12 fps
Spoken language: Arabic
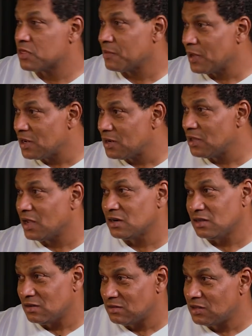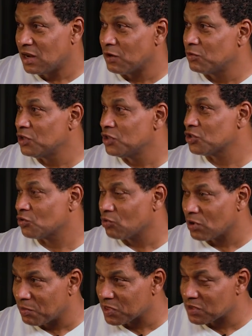الاسماعيلي يعني الدراويش
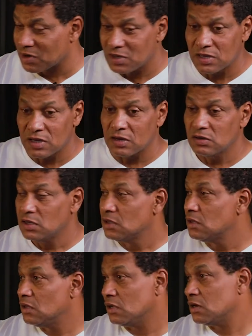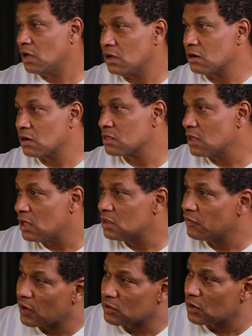الكره المصريه احنا حفظنا
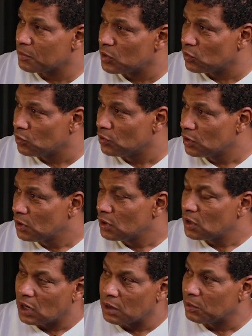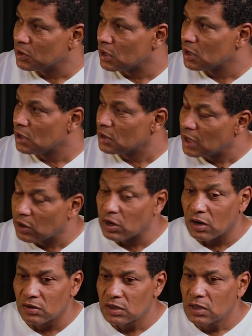اهداف اكتر منهم اكتر منهم على مدار الدوري
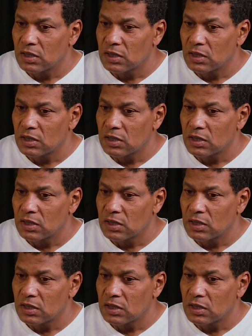اه